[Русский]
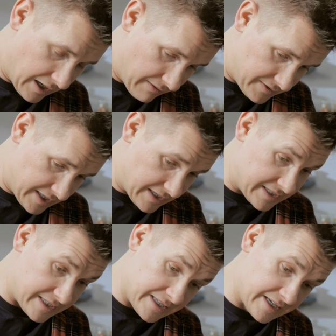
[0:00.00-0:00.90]
А во всей
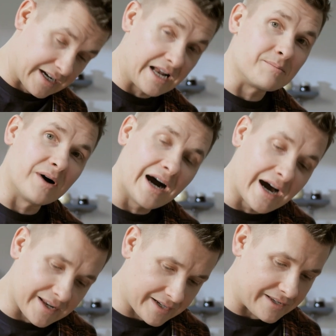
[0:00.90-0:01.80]
России
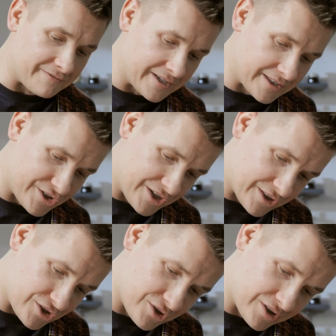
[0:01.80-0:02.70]
кальмары, креветочки –
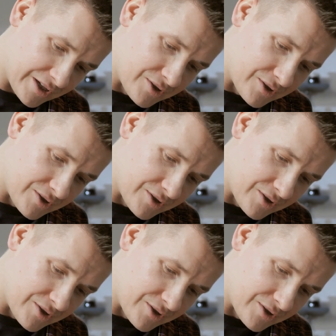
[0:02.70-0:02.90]
это что-то